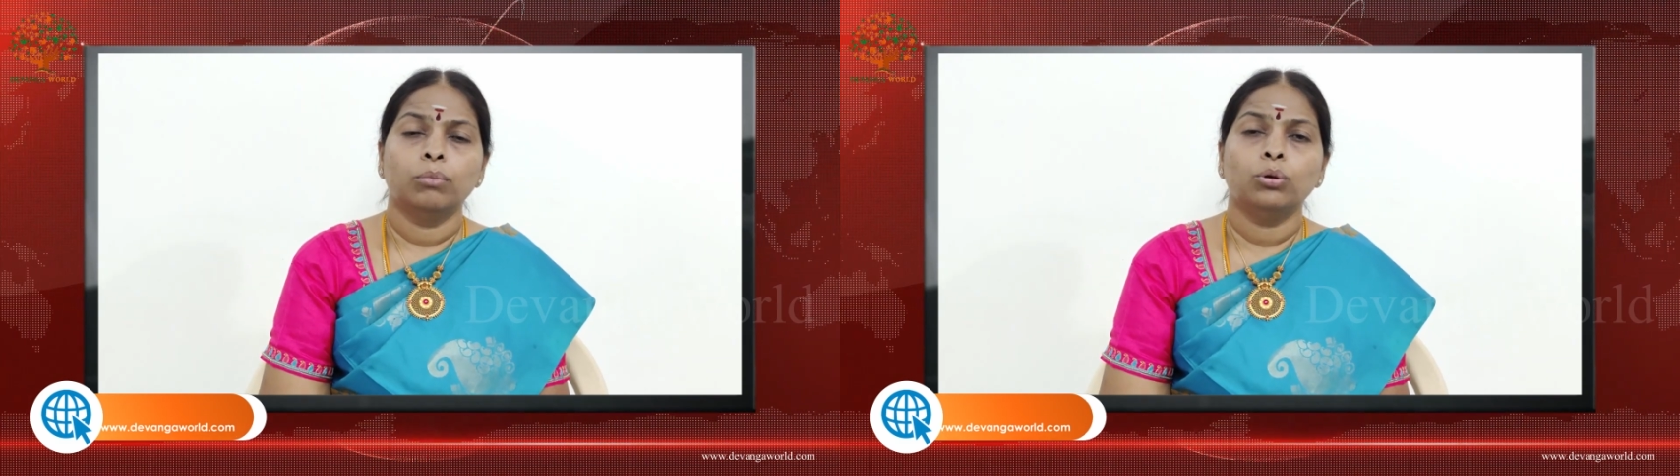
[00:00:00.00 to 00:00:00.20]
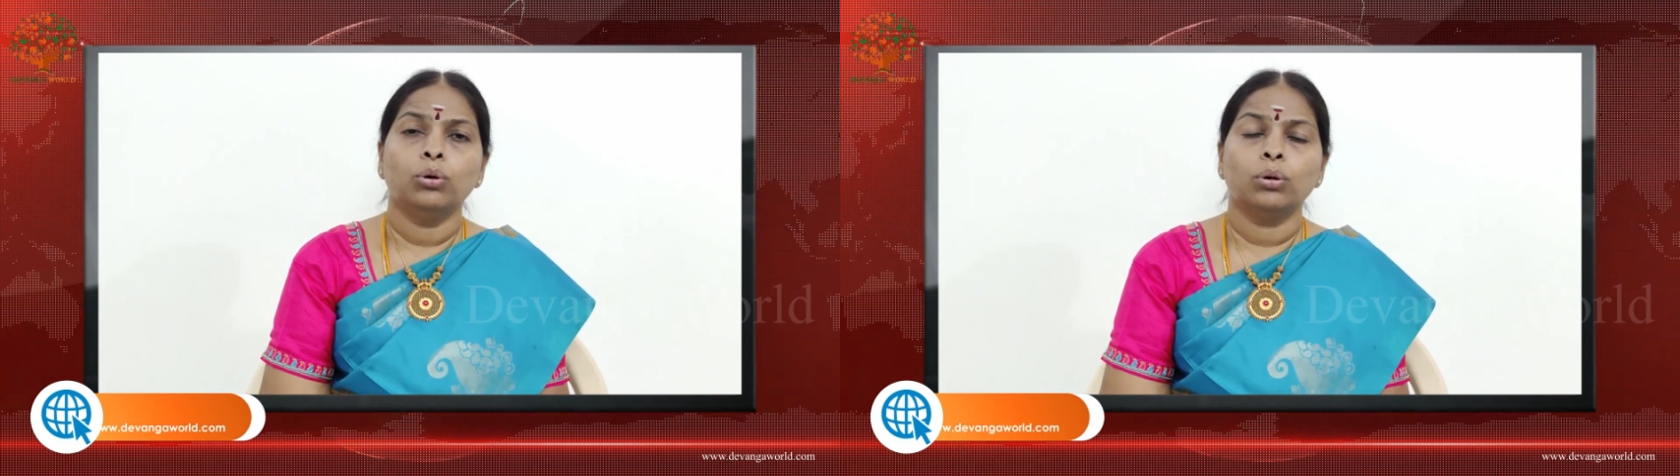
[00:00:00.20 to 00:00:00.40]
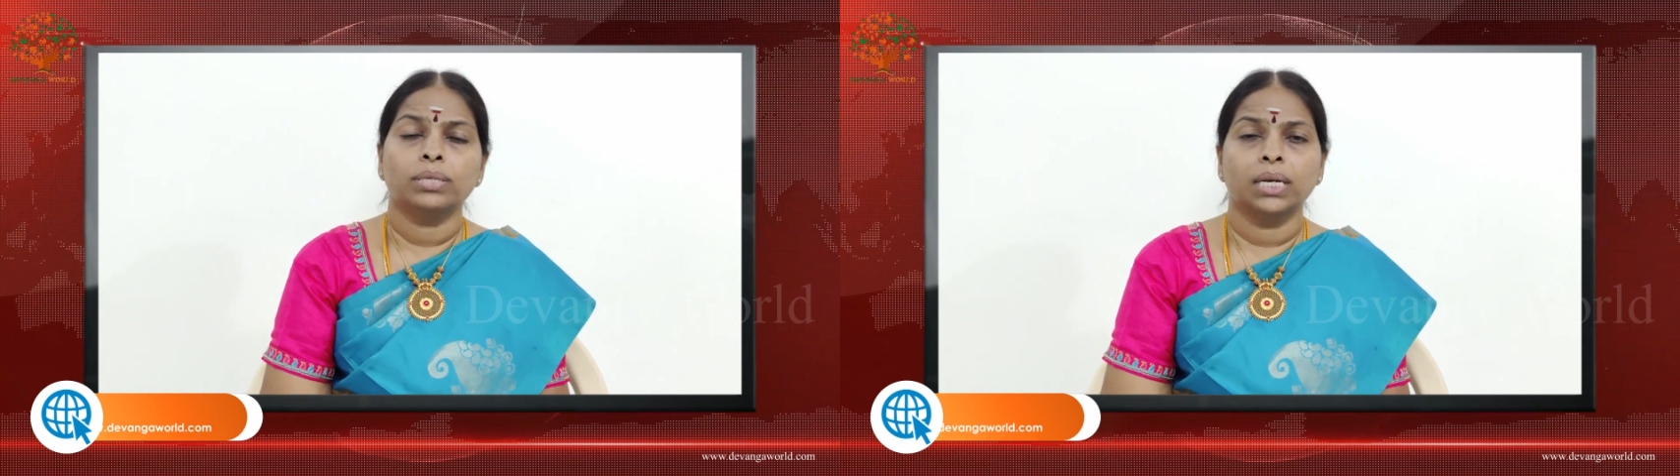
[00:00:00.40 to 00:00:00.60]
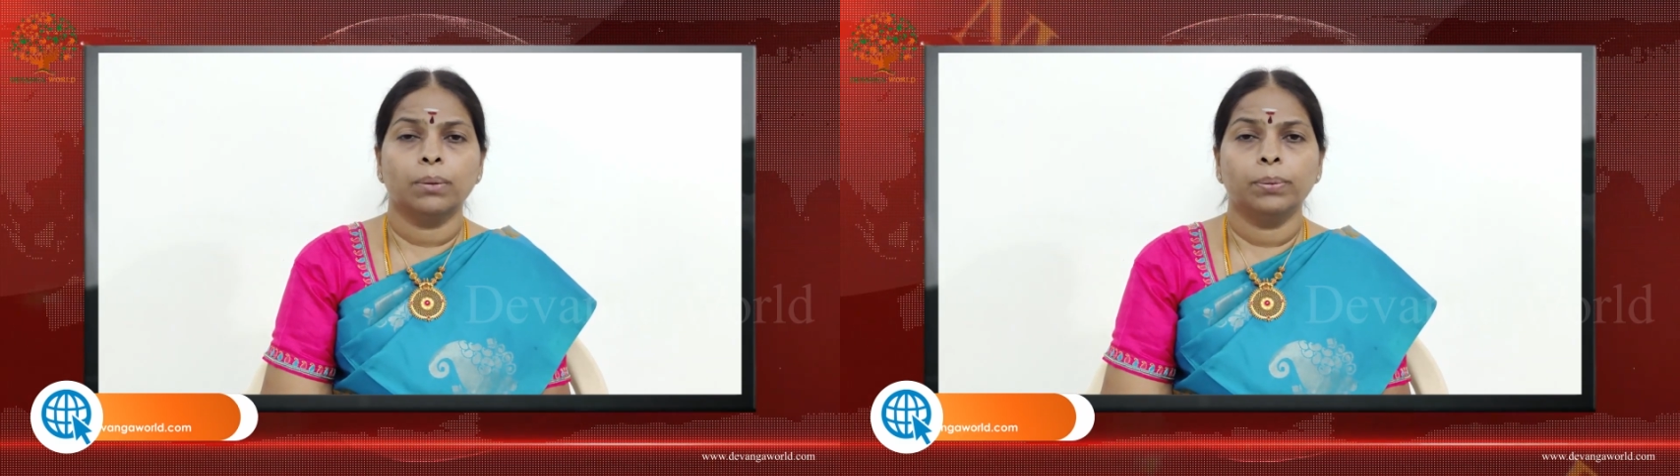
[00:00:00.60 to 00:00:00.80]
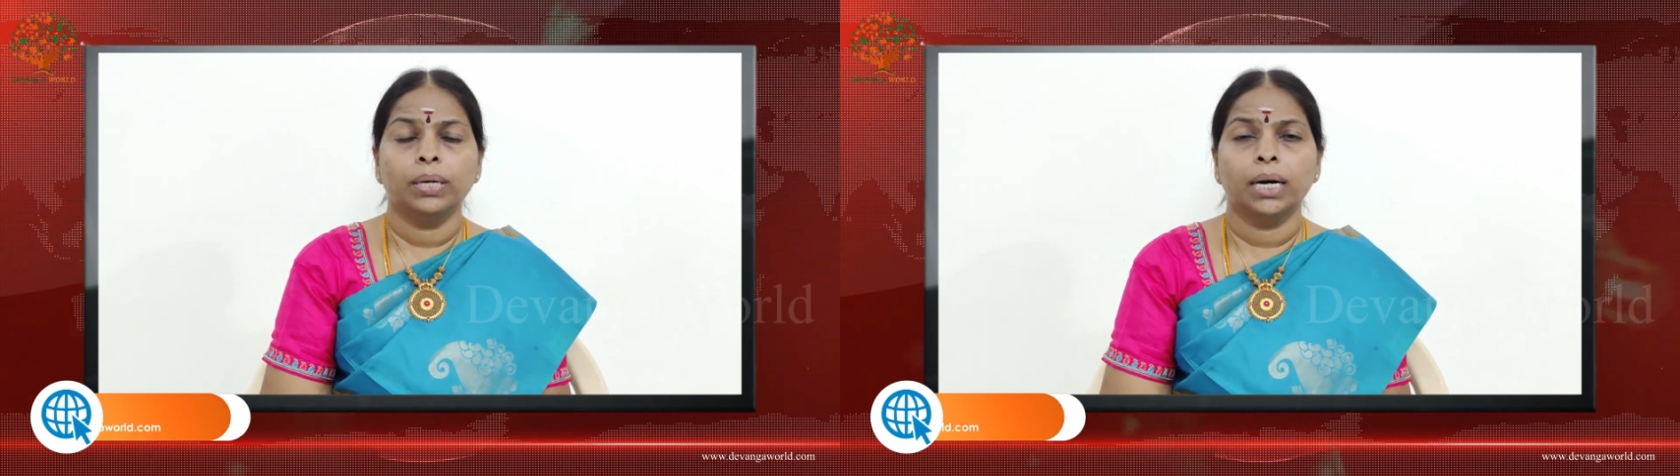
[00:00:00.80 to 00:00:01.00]
முன்னோர்
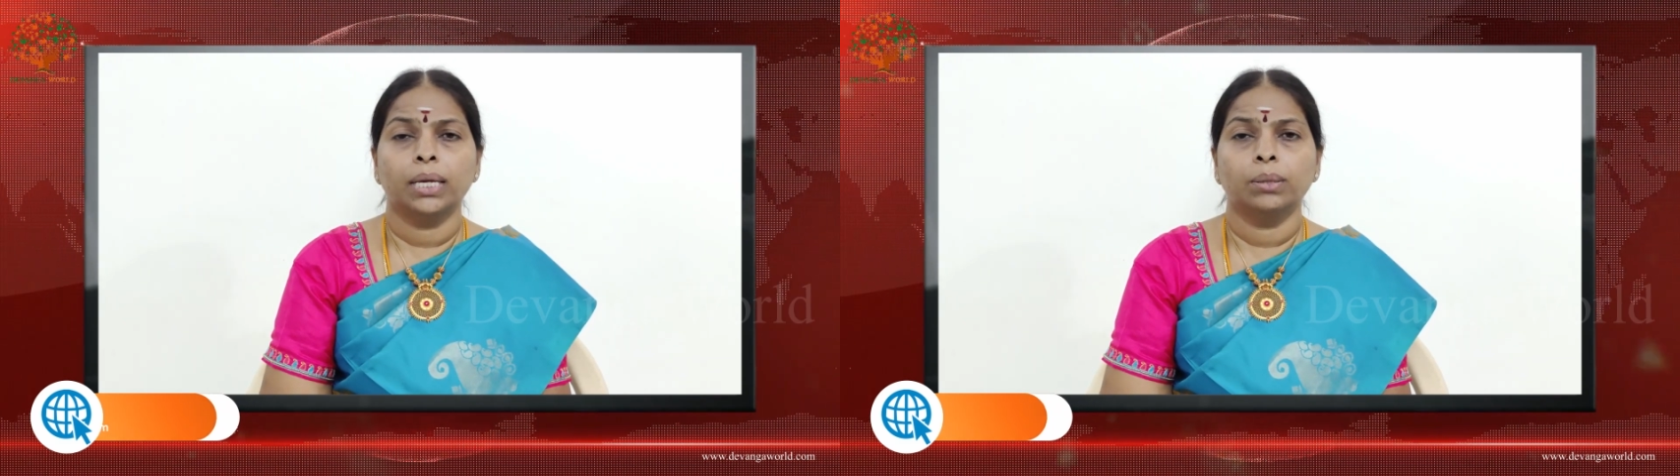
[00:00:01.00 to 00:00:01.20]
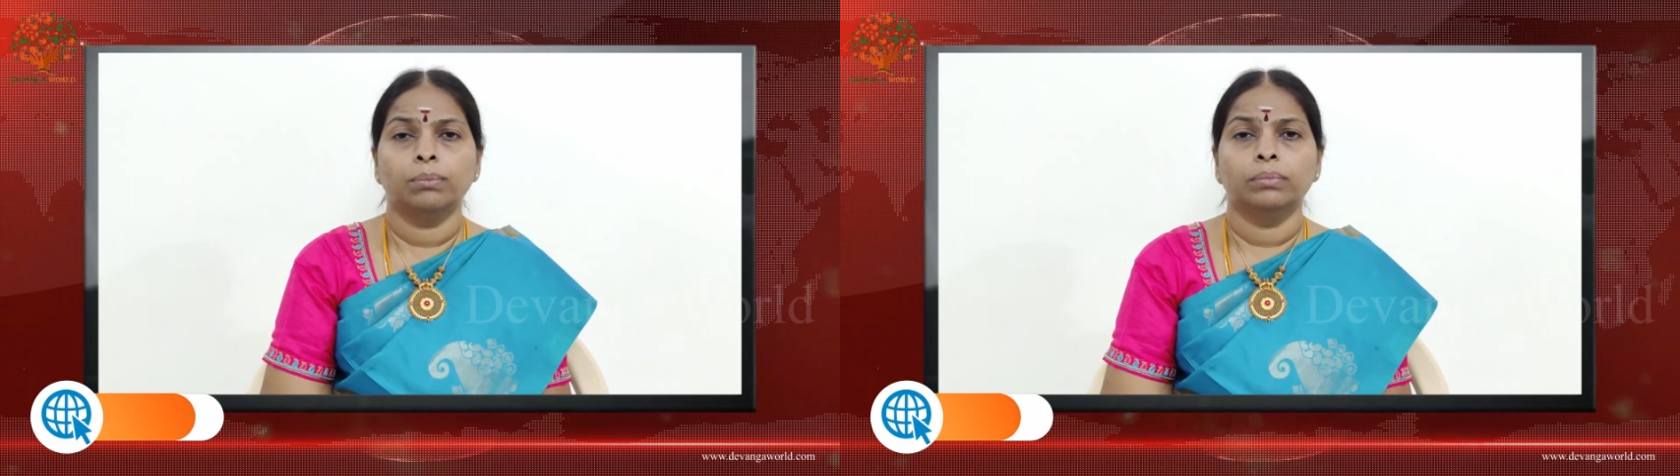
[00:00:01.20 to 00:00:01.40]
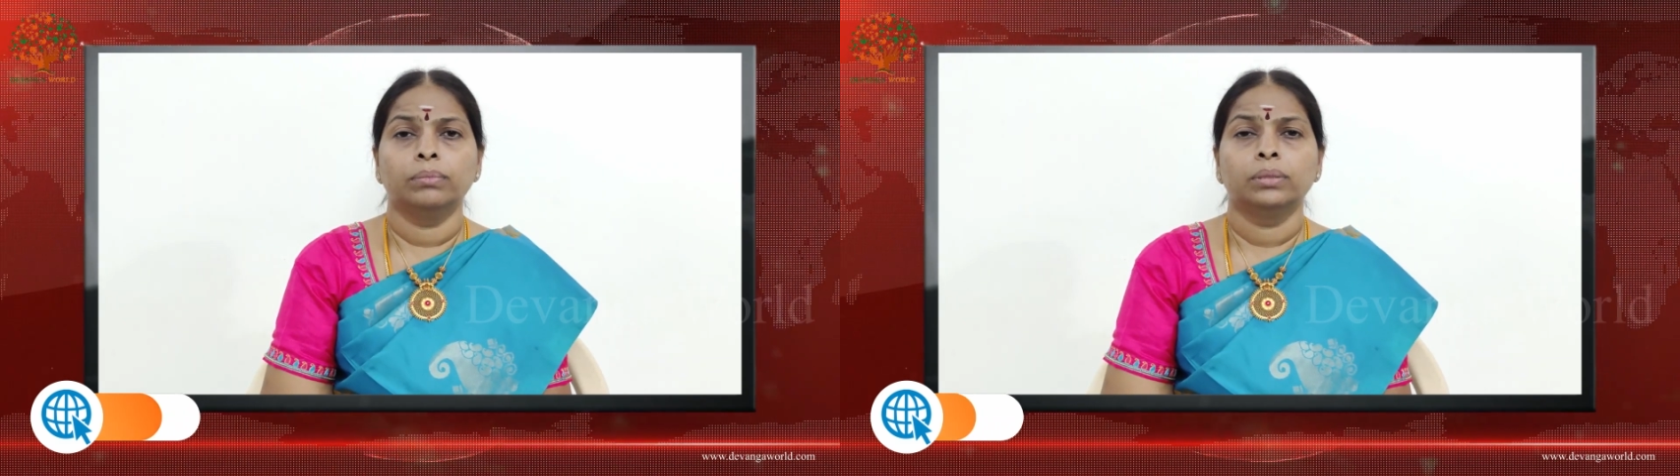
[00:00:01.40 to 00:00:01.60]
சிறப்புகளையும்